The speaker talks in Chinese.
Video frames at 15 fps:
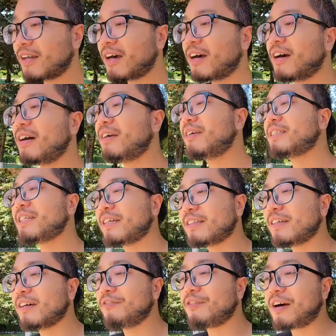那二战
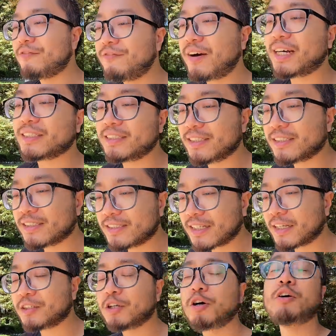的反法西斯
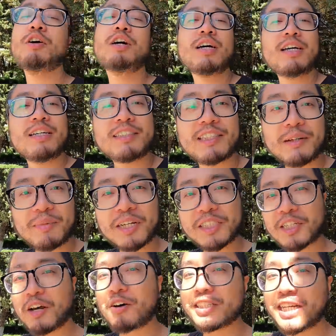战斗什么
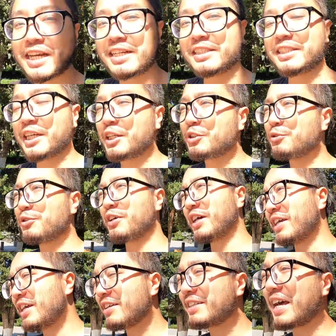时候才能结束？
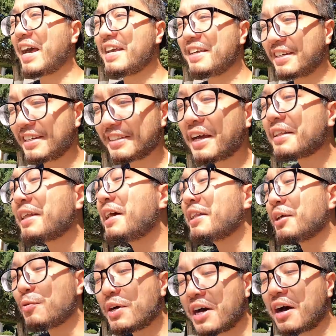要打一个大大
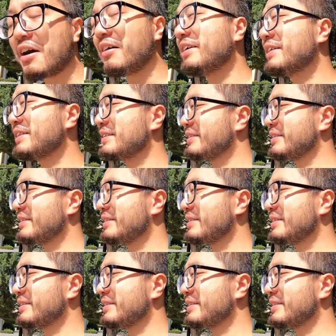的问号。